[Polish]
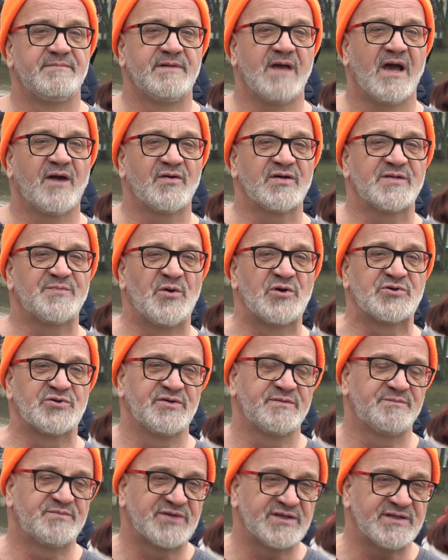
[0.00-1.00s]
Jak
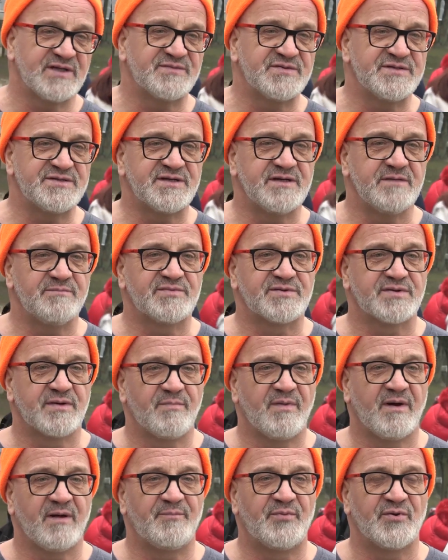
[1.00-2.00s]
rozpocząć? Przede wszystkim
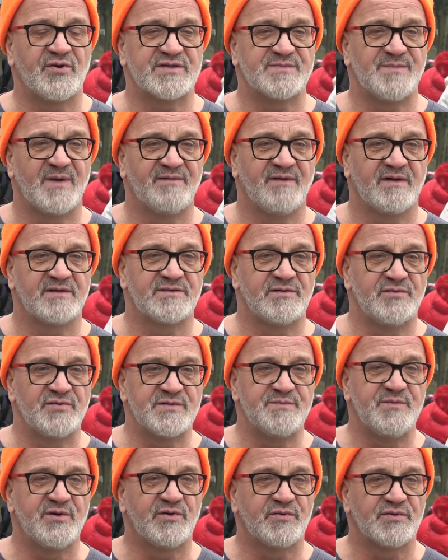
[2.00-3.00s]
trzeba porozmawiać z
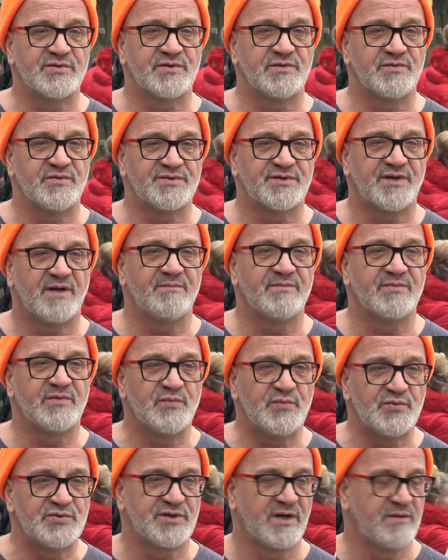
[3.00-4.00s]
ludźmi, którzy już tam
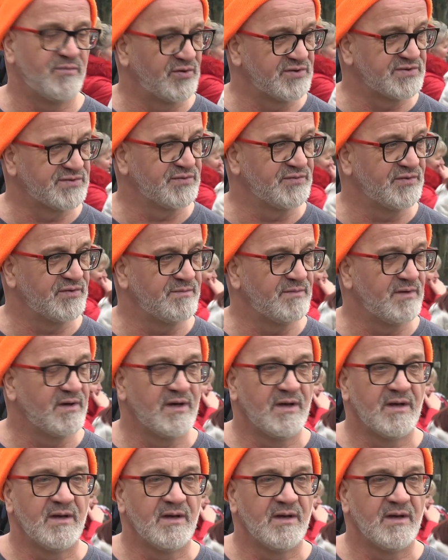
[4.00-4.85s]
dłużej morsują.